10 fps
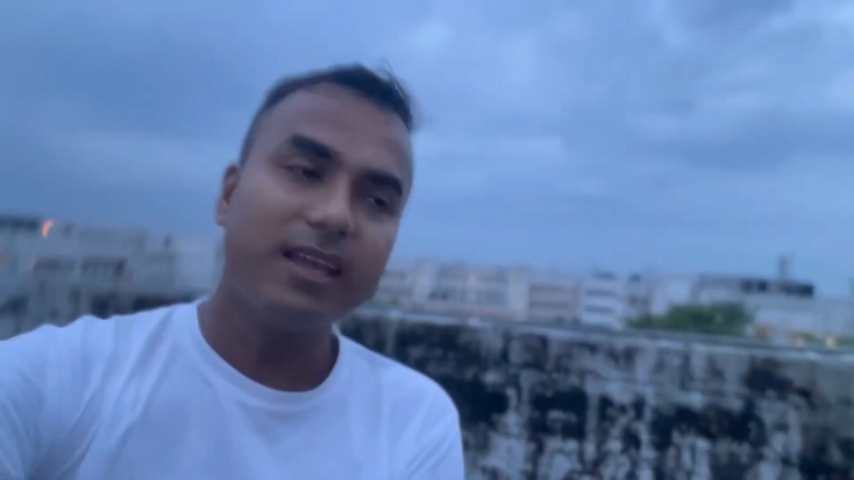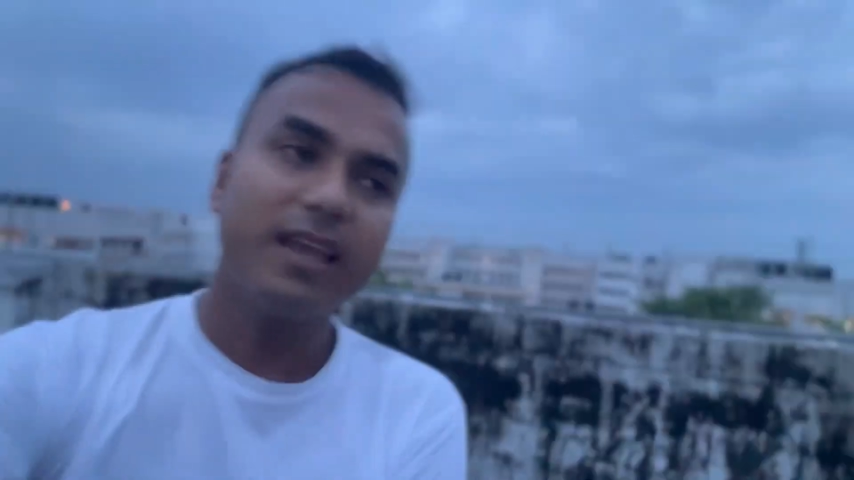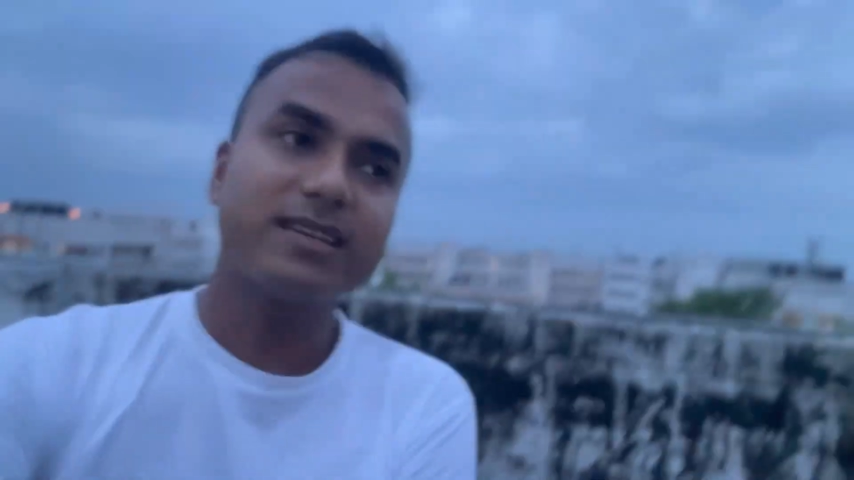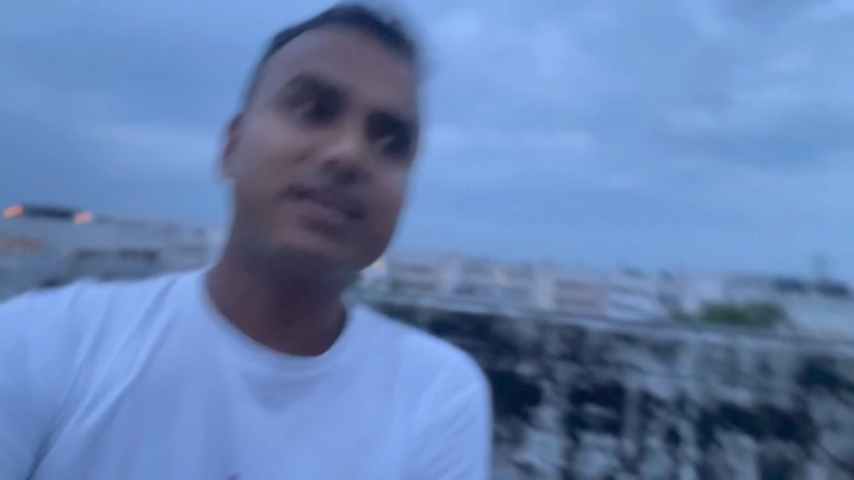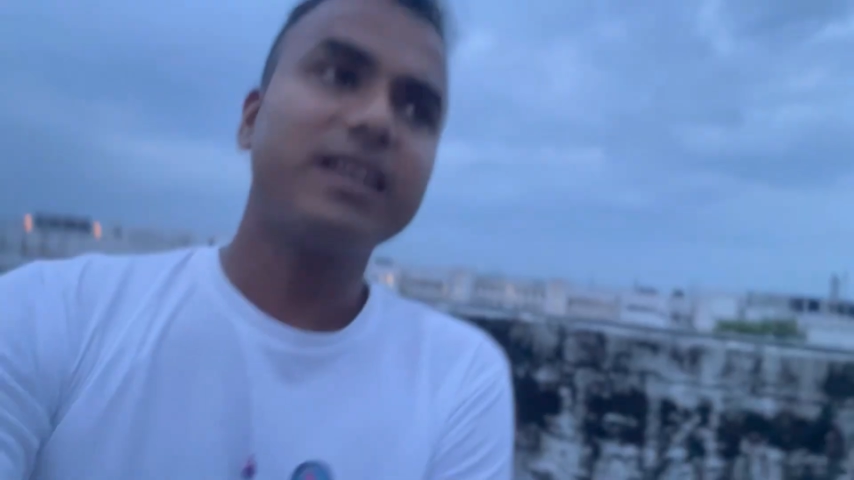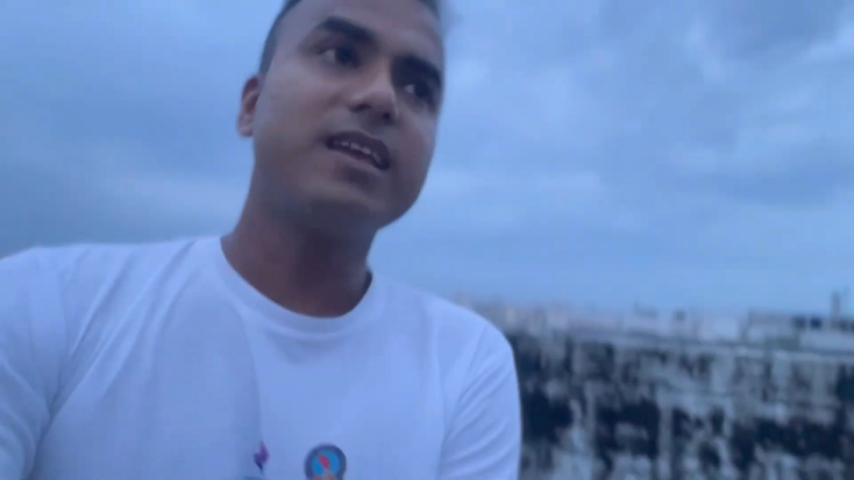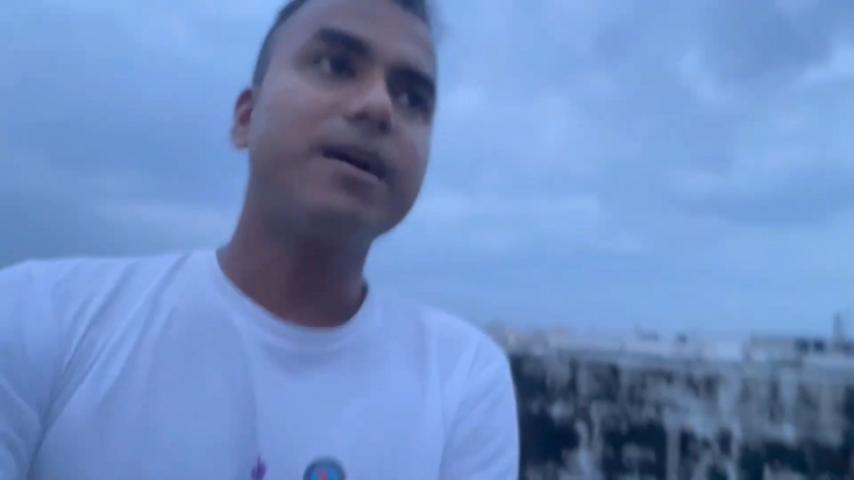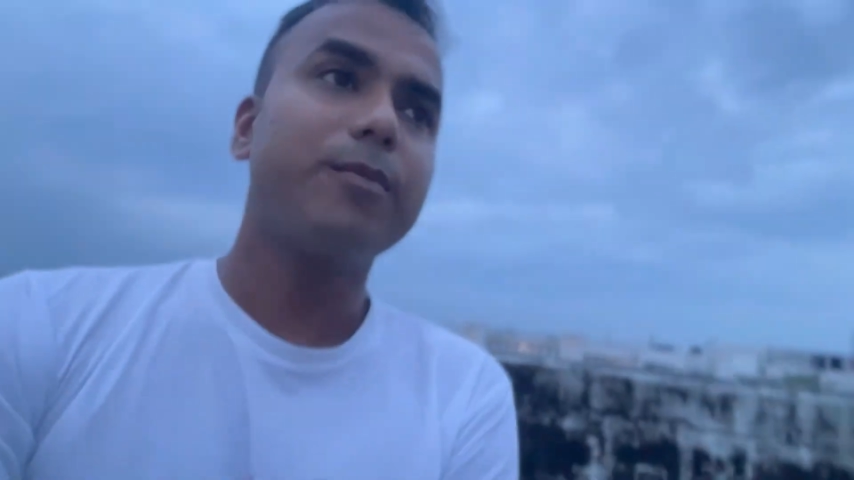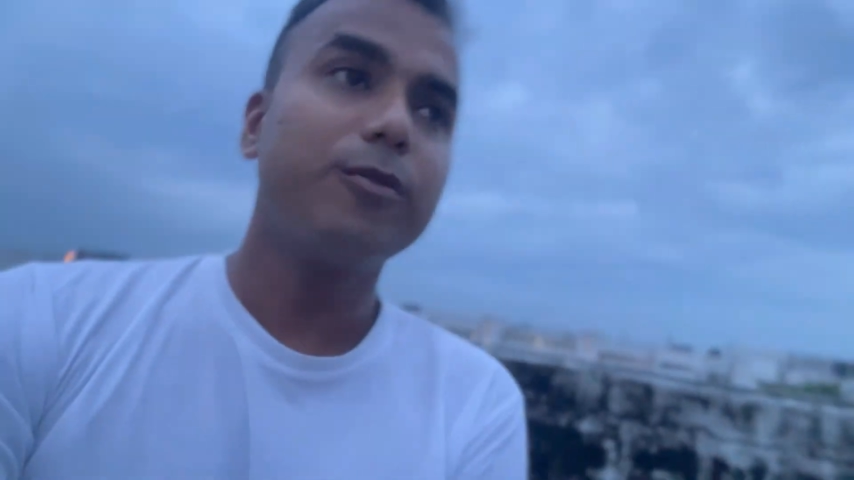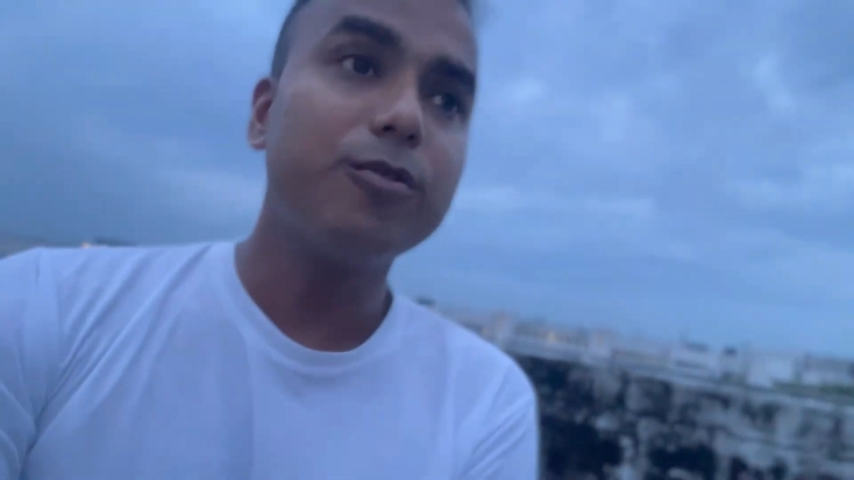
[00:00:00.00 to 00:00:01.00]
ये ऐसा नहीं है
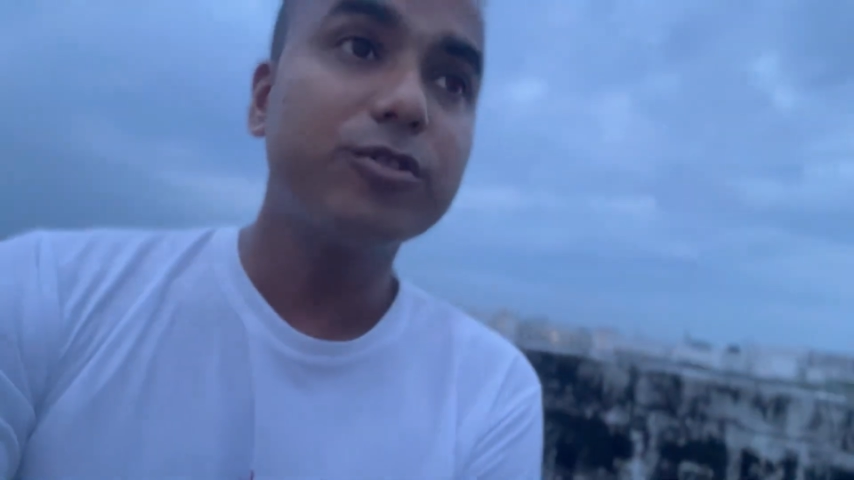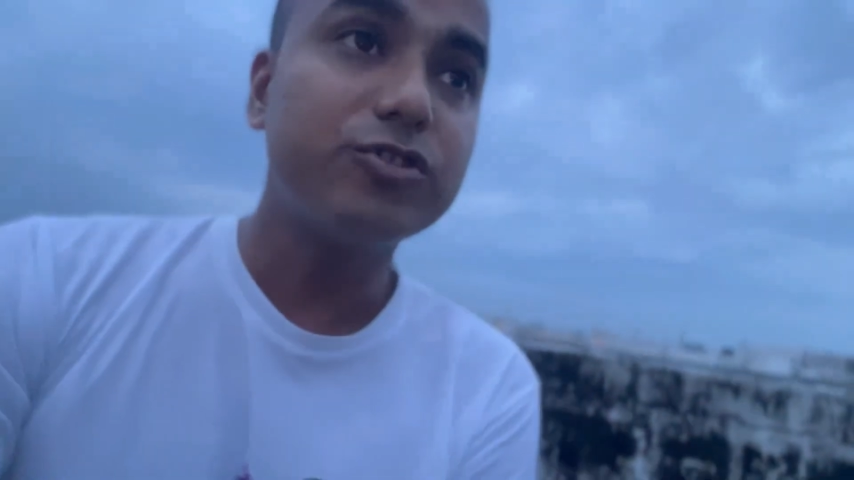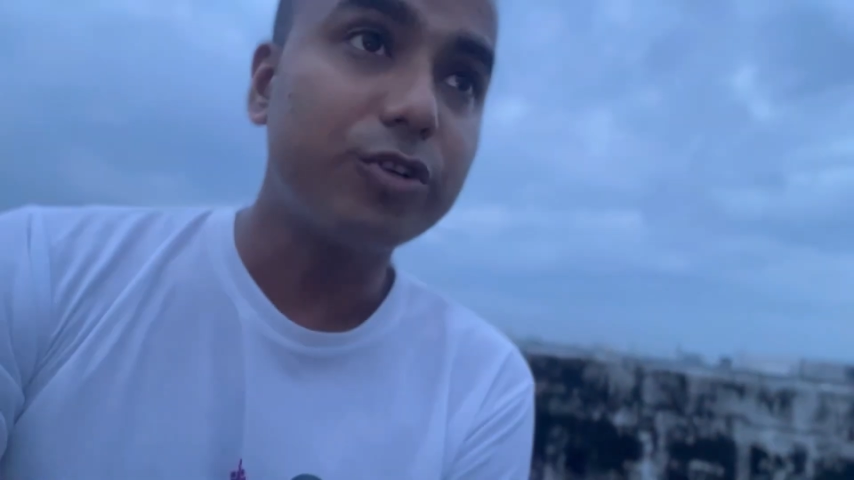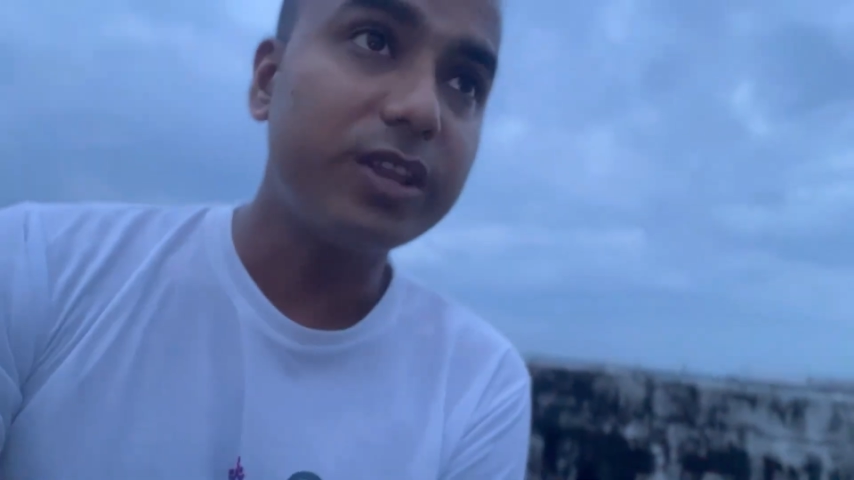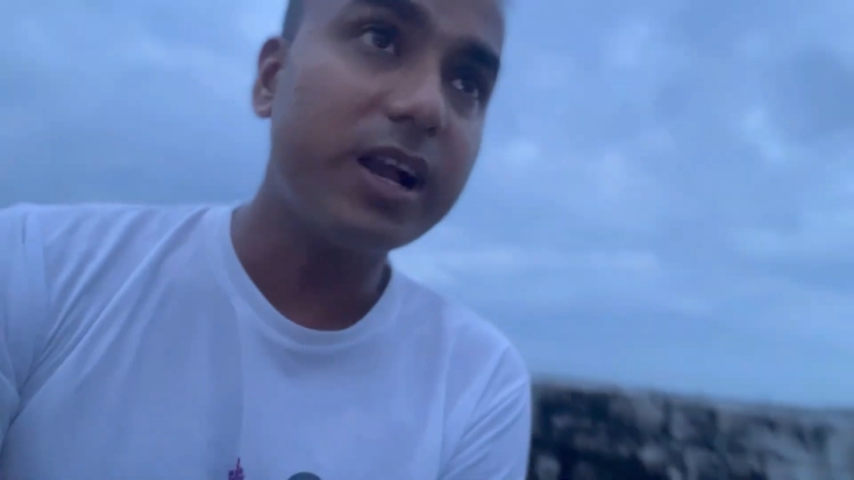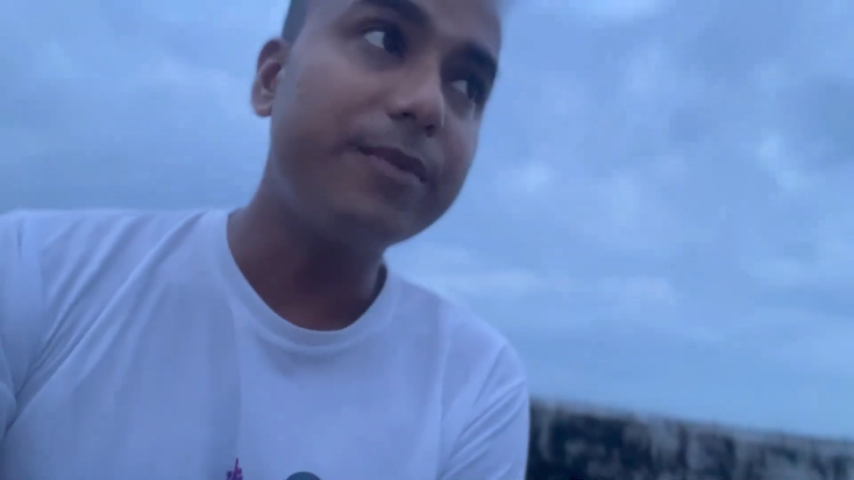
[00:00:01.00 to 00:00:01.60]
आप लोगों को ज्वाइनिंग